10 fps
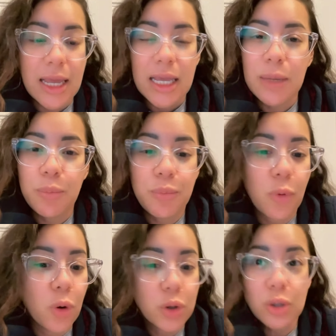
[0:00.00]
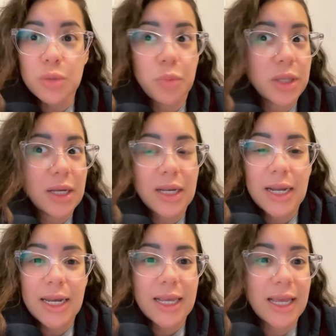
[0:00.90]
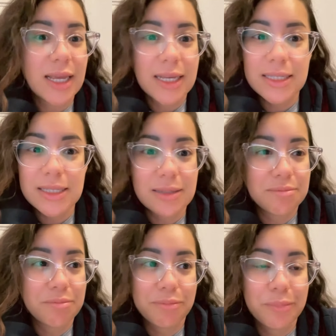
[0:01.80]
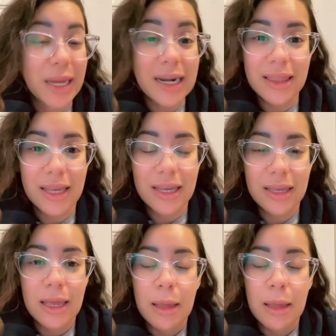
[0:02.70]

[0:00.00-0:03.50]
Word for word: Y otros pueden creer que es verde.